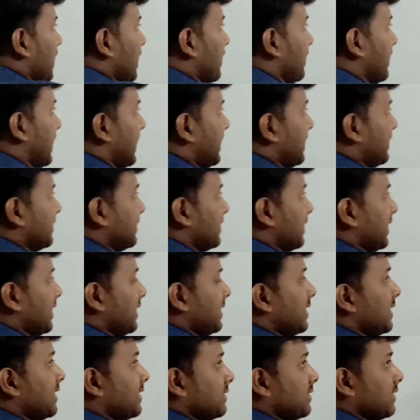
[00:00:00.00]
राइट से
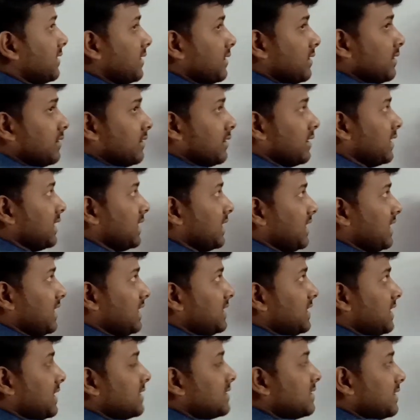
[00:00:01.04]
इधर से
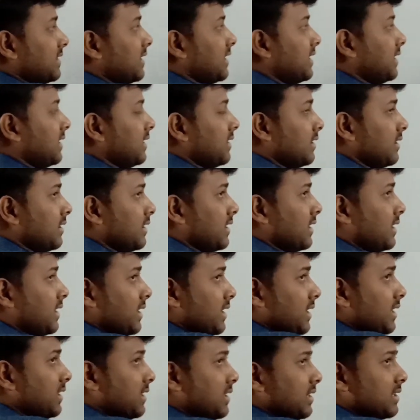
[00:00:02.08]
इधर से नहीं
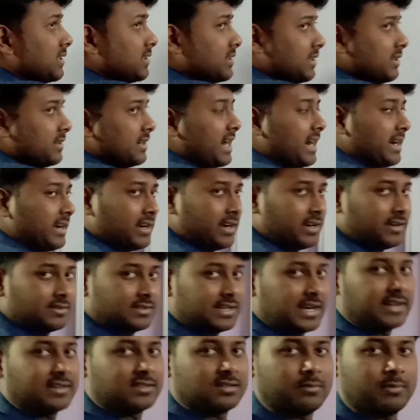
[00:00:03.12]
इधर से राइट हैंड
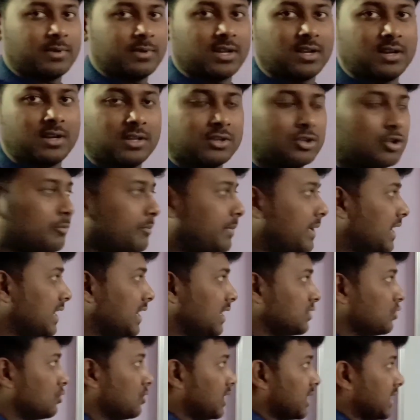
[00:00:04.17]
साइड से बनाना है तो पहला
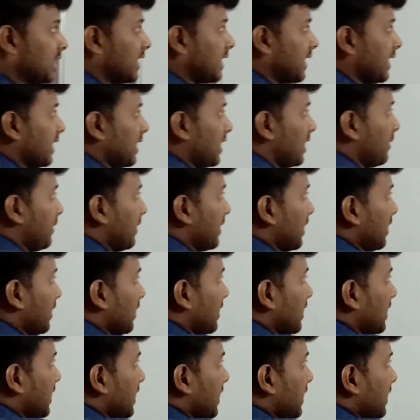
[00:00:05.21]
जोड़ा क्या रहेगा
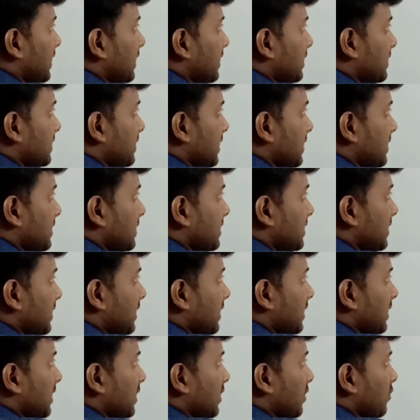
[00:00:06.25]
हमारा सिक्सटी
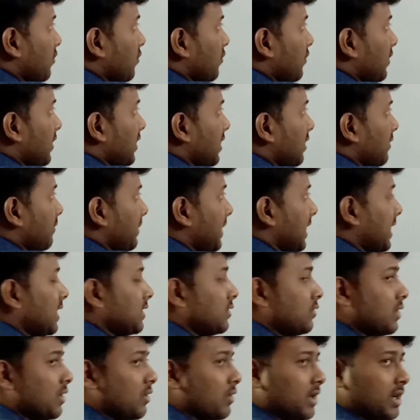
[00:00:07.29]
वन पहला
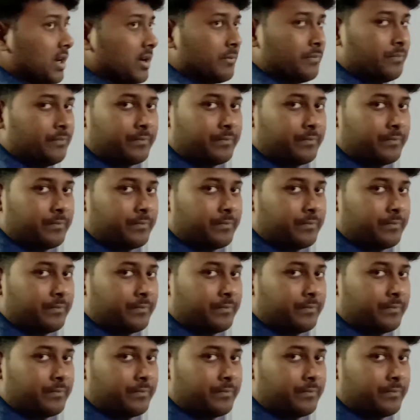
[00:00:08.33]
जोड़ा हो गया